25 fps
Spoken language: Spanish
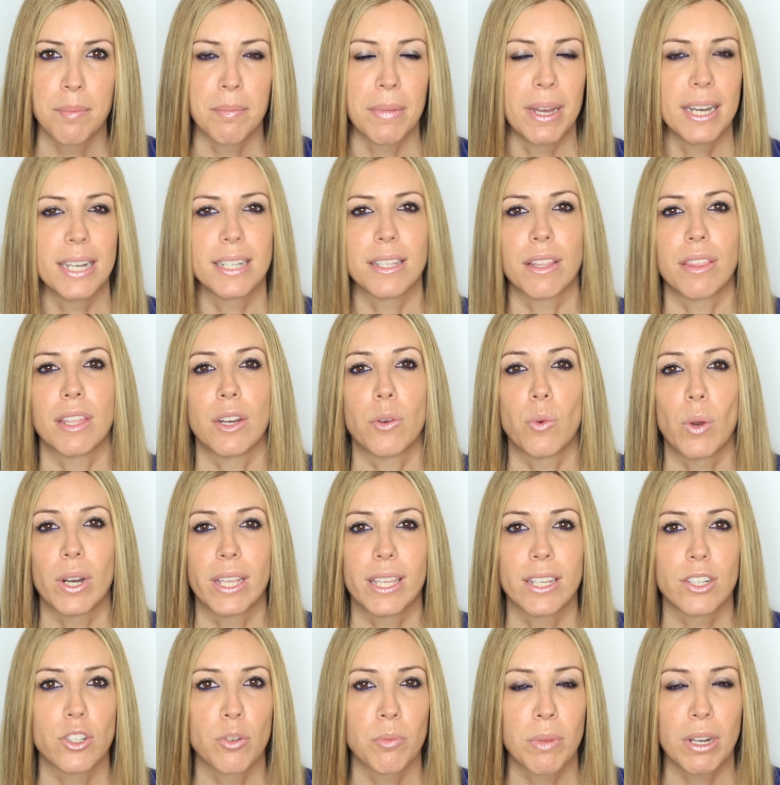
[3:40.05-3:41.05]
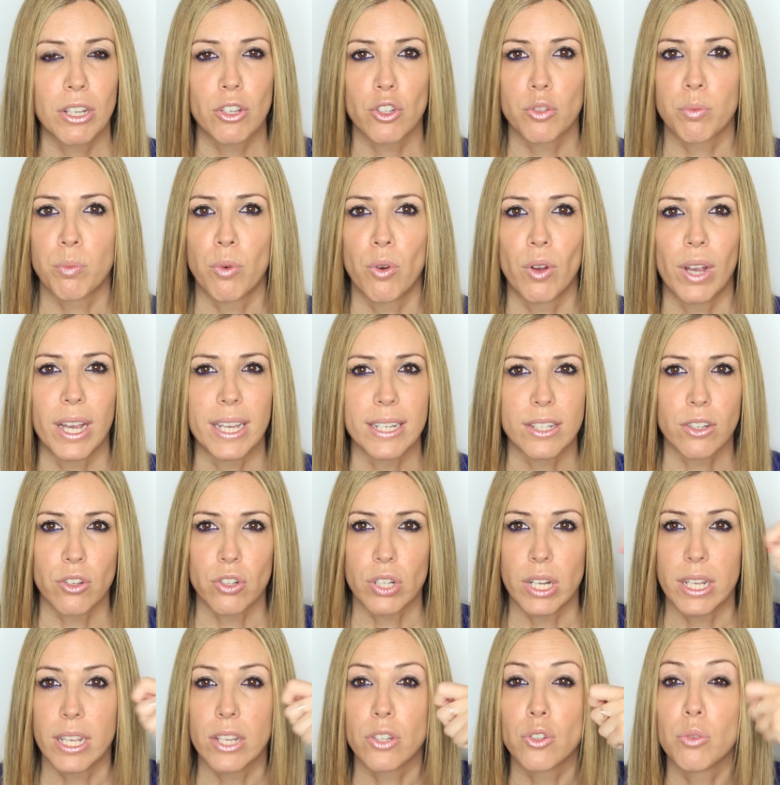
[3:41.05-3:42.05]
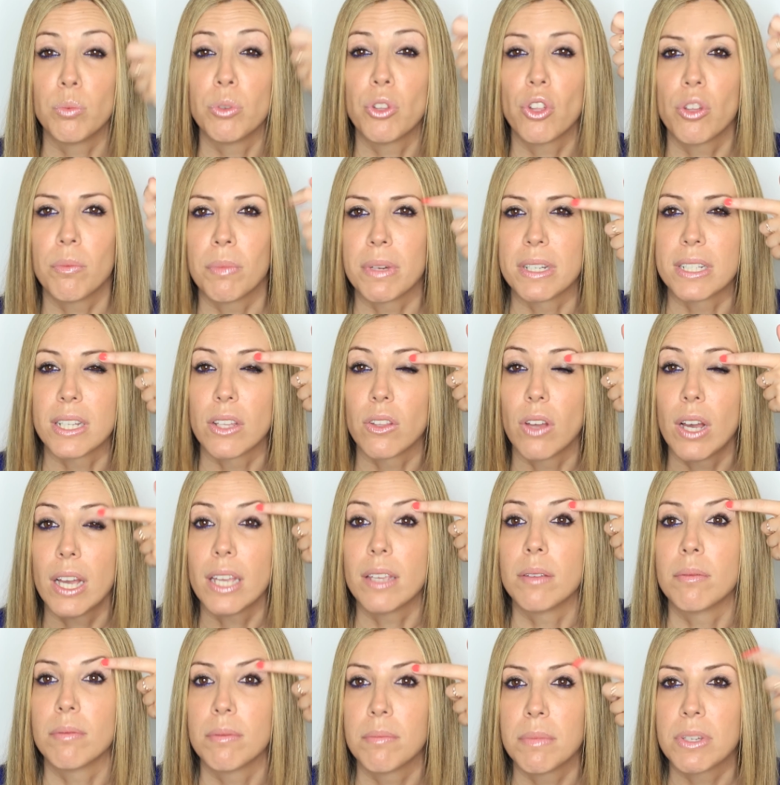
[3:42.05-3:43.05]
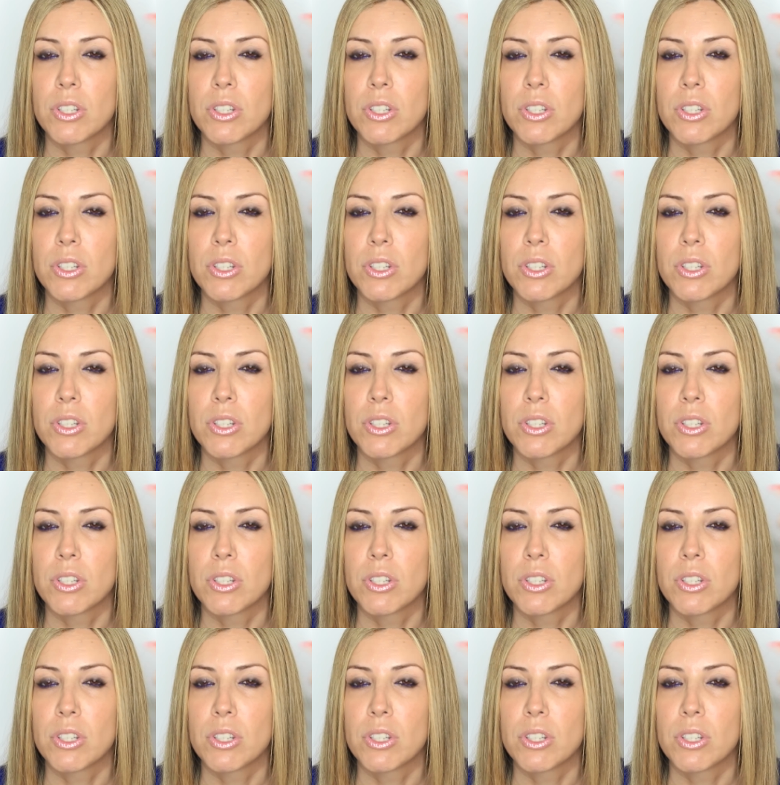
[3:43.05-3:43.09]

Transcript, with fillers: ¿Vale? Es decir, cualquier sombra que os pongáis, que os haya subido demasiado, ¡ay!